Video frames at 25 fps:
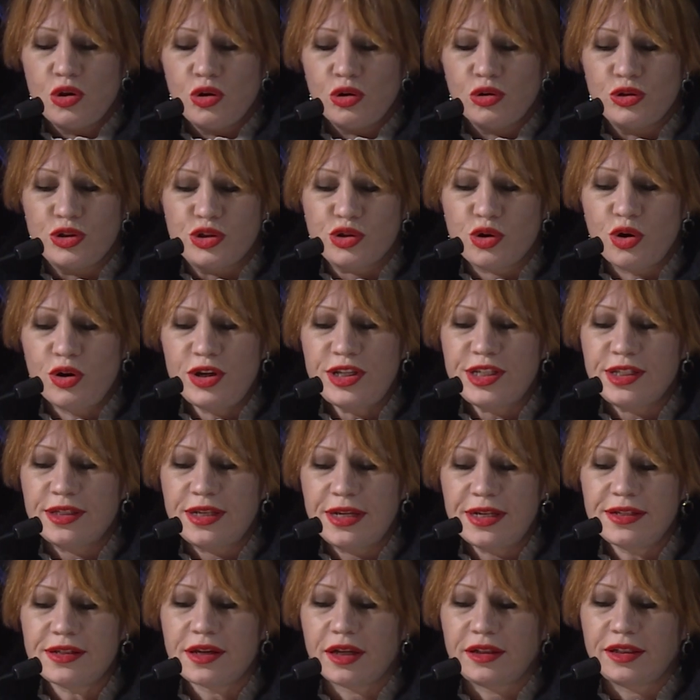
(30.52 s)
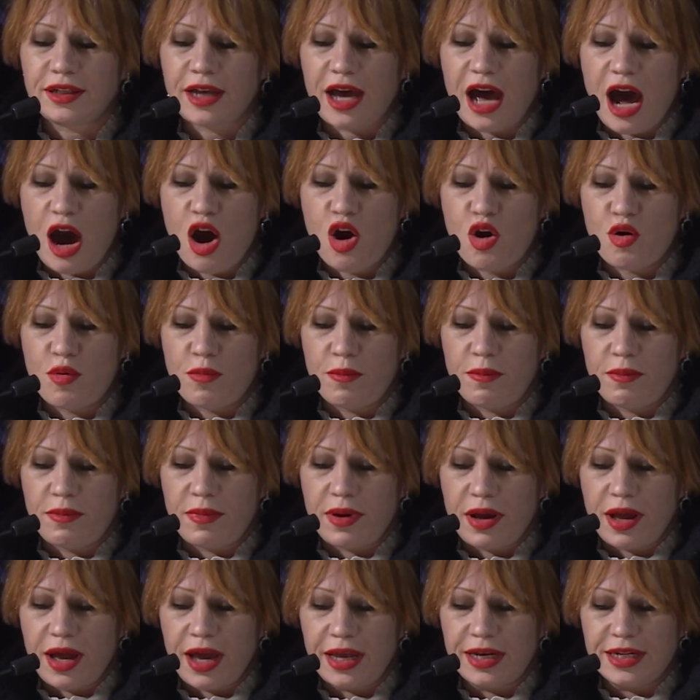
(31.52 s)
Und so ist dieser
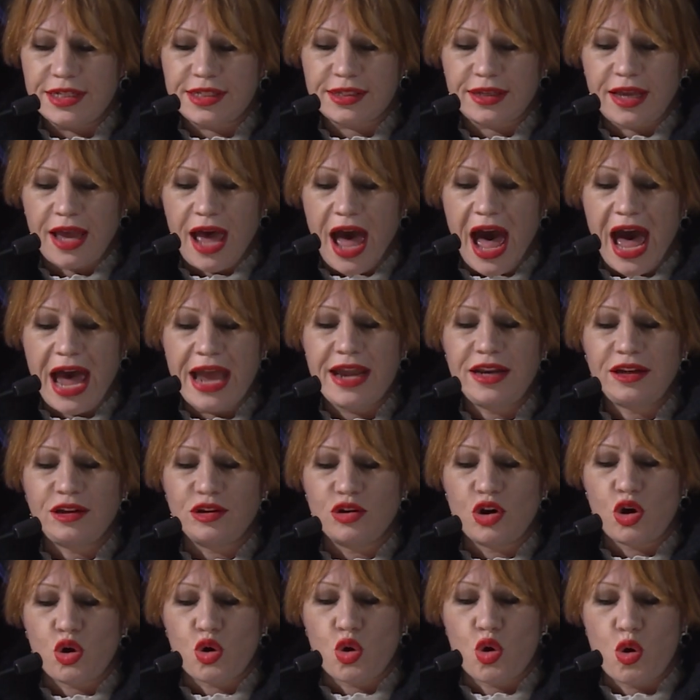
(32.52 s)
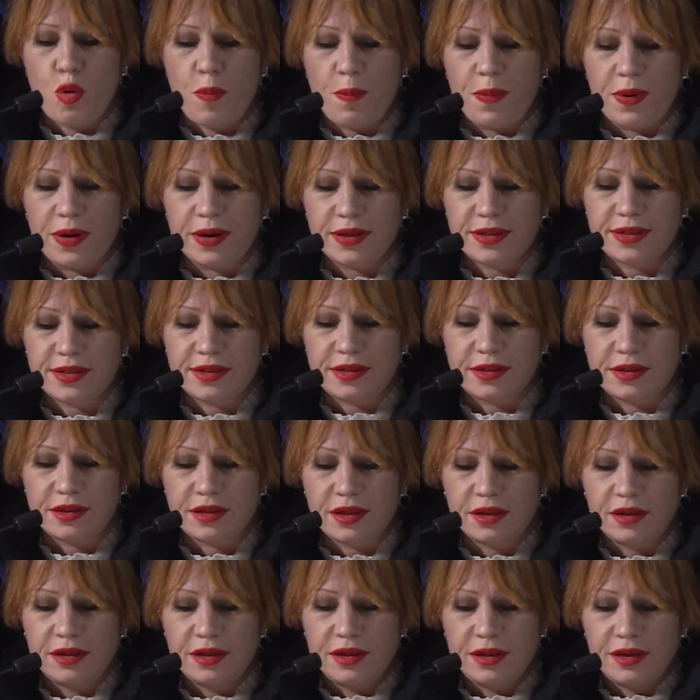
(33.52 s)
Traum eines geeinten Europas,
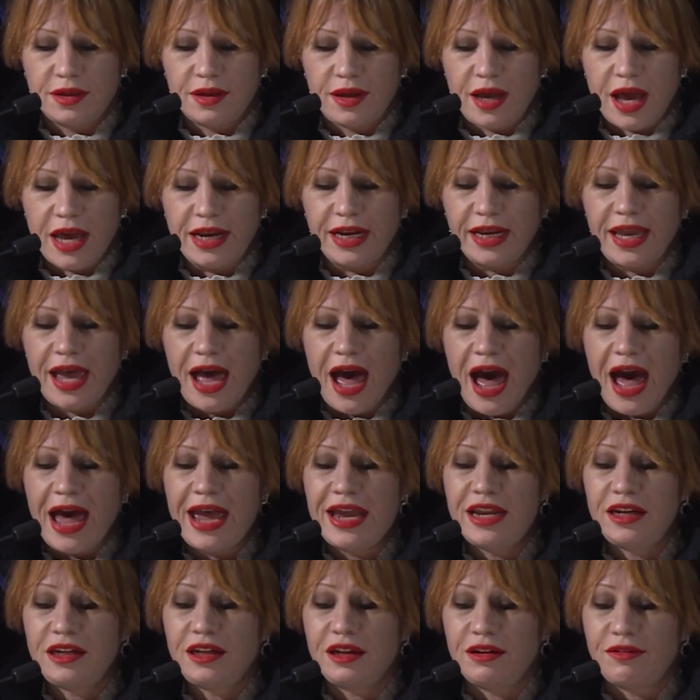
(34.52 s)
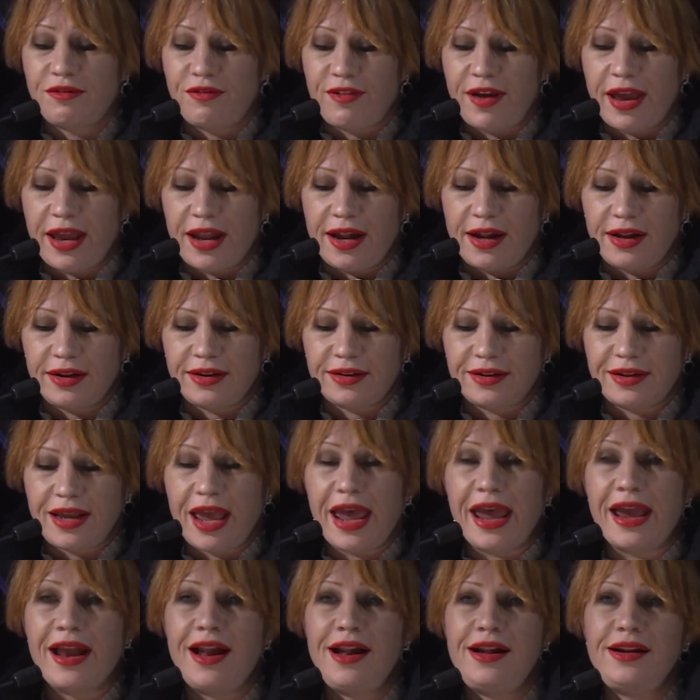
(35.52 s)
einer geeinten Welt
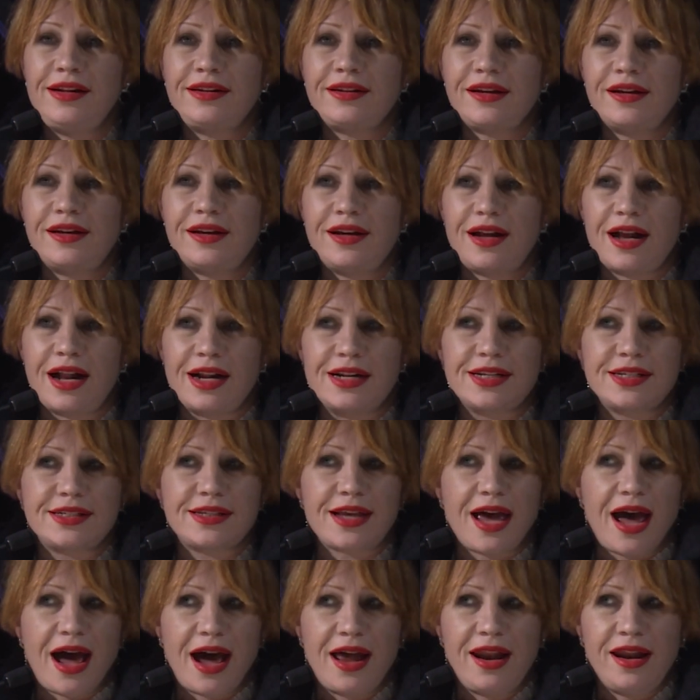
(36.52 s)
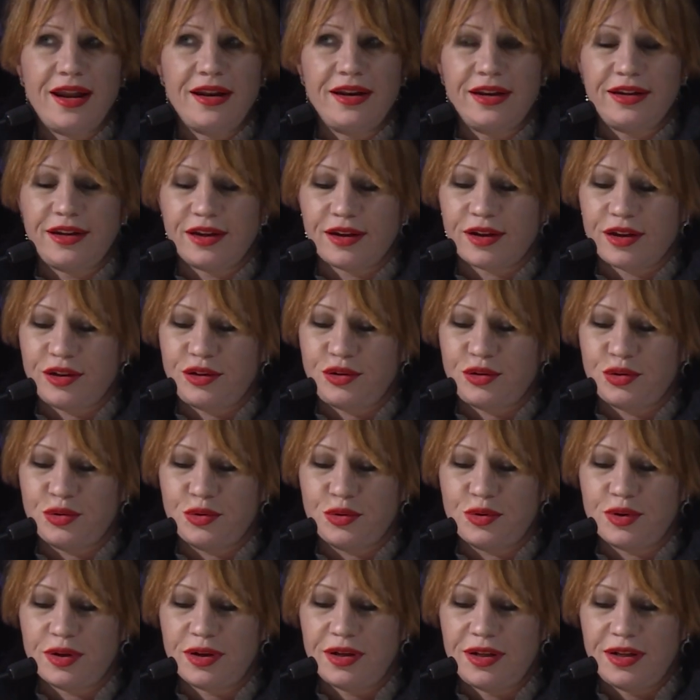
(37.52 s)
älter als alle
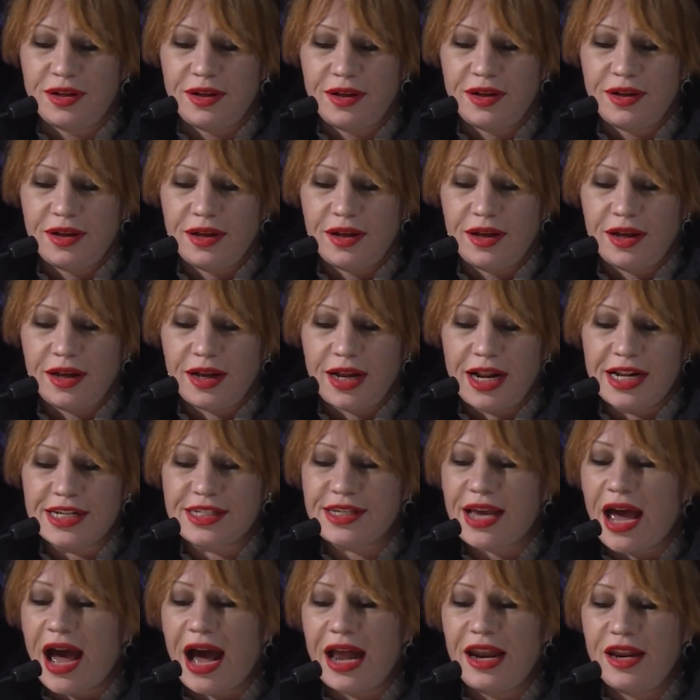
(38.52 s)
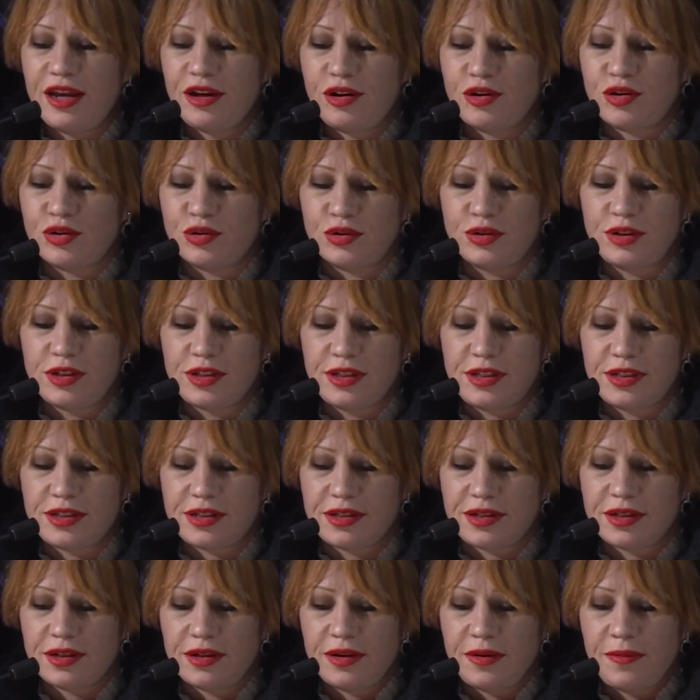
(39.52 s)
Literatur, als alle
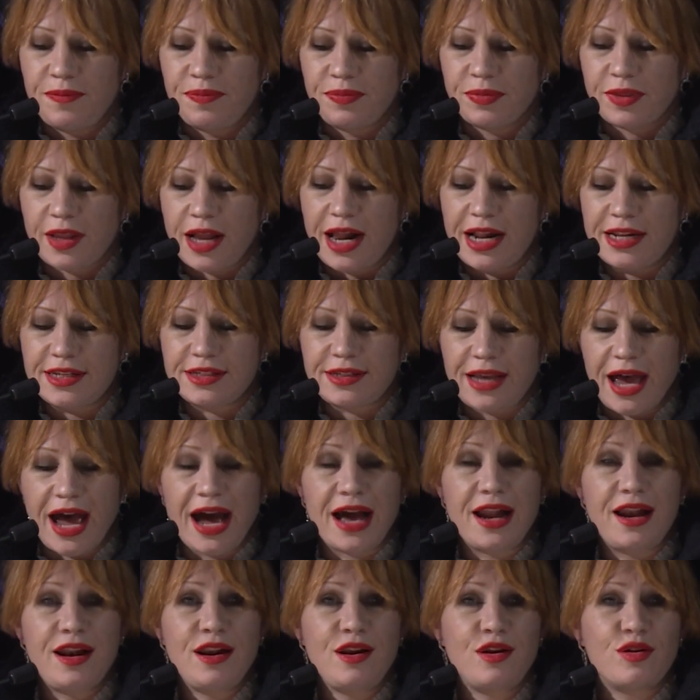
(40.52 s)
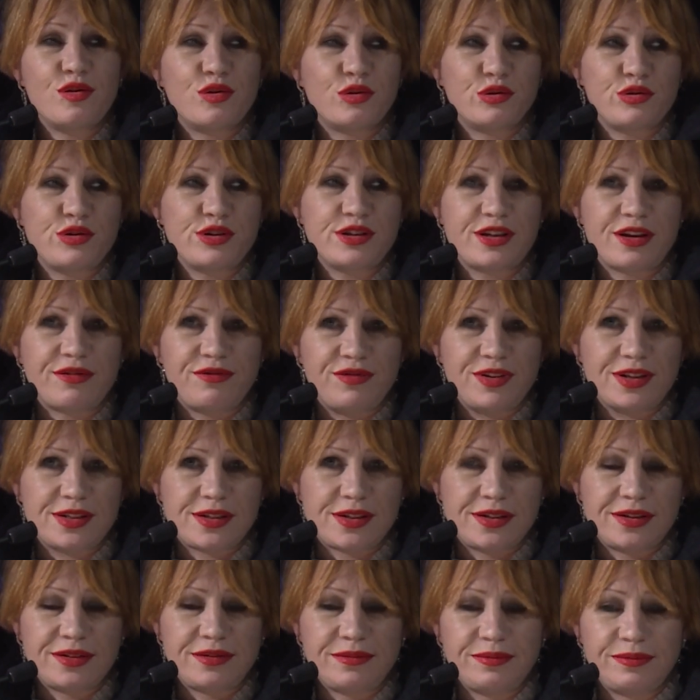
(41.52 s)
Kunst, als all unser
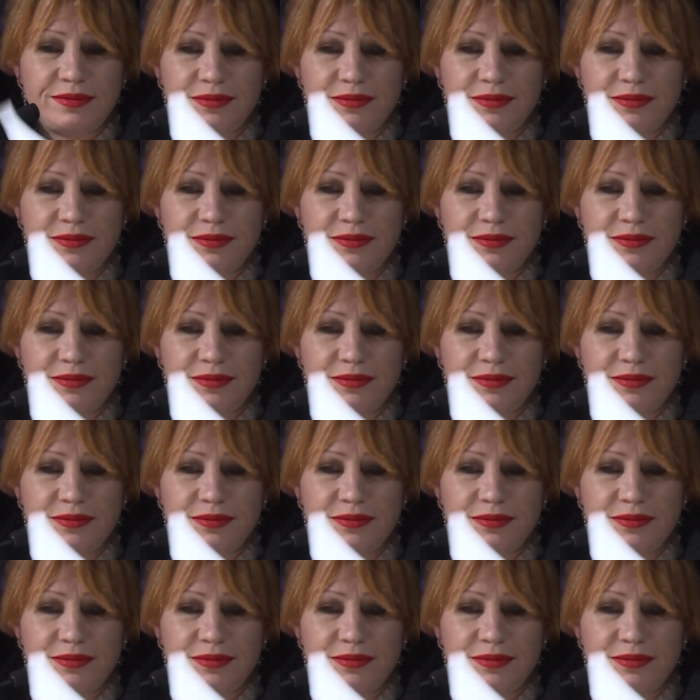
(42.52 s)
Wissen.